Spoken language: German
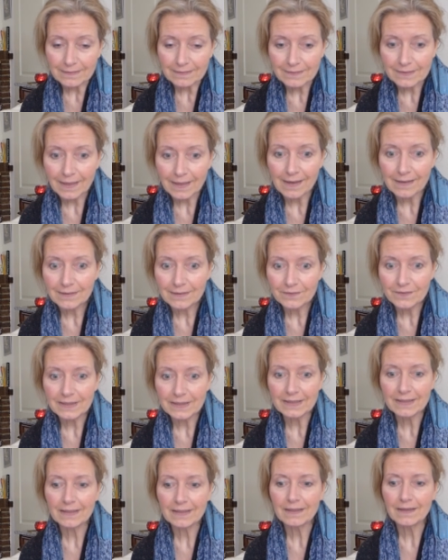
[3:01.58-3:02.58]
ist, gerade
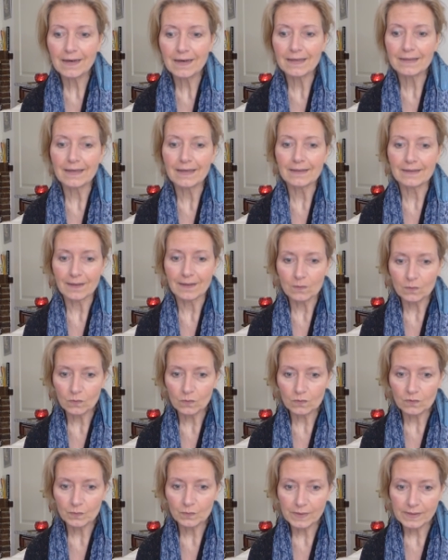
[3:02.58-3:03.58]
wenn ihr ein
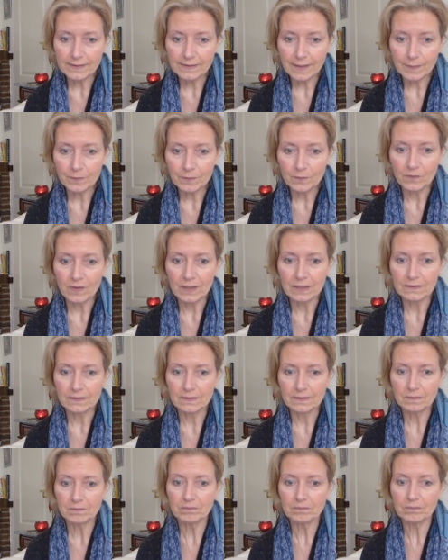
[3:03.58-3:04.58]
Erkrankungsbild habt,
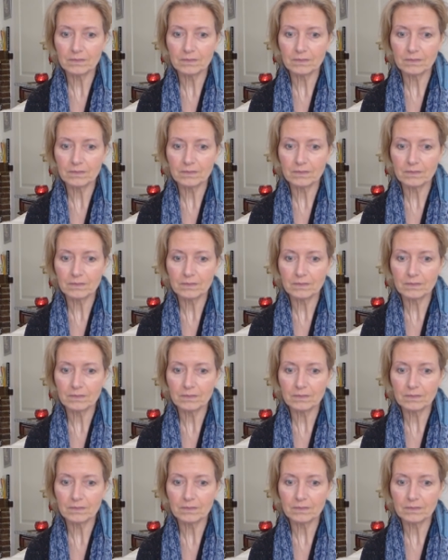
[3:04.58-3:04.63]
was